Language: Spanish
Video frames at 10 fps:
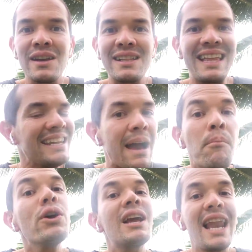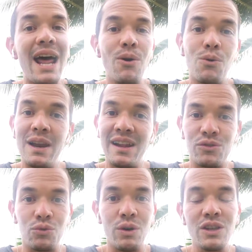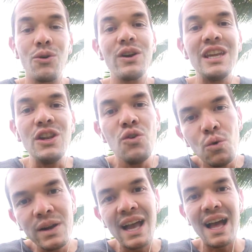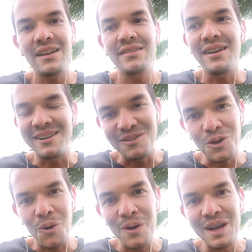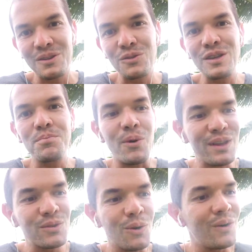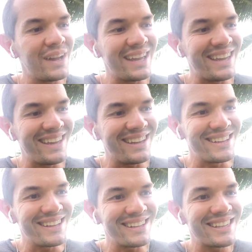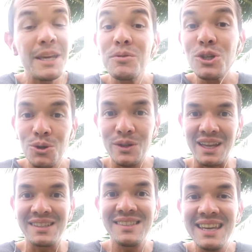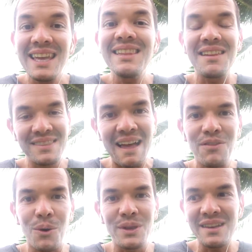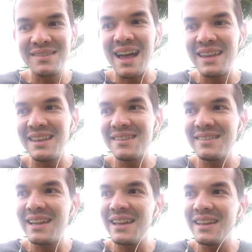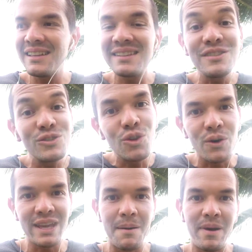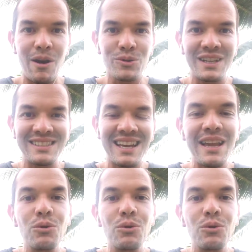tenía muy claro cuál era su sueño y nunca se rindió. Entonces por eso eh, keep shooting, sigue intentando. Y, esta, y este, esta historia, para los que les haya